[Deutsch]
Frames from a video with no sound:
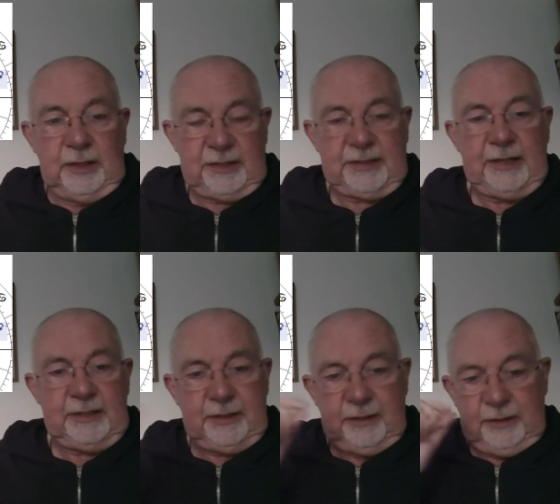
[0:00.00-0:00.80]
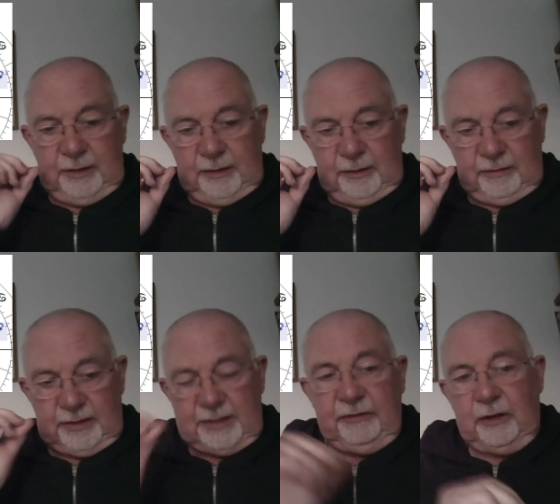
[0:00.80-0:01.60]
Das heißt,
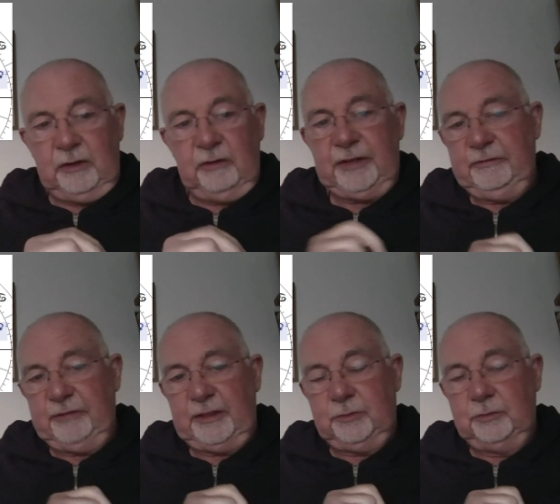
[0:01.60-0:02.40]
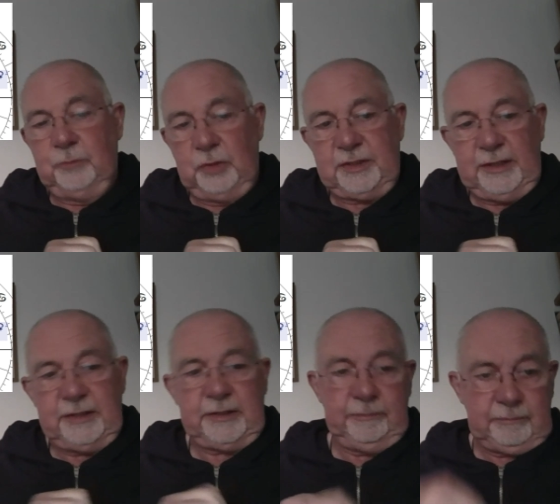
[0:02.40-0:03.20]
was die Frau auf jeden Fall tun muss,
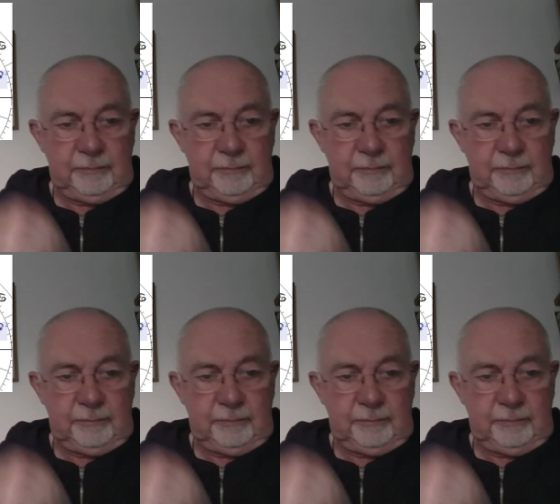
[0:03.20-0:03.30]
ist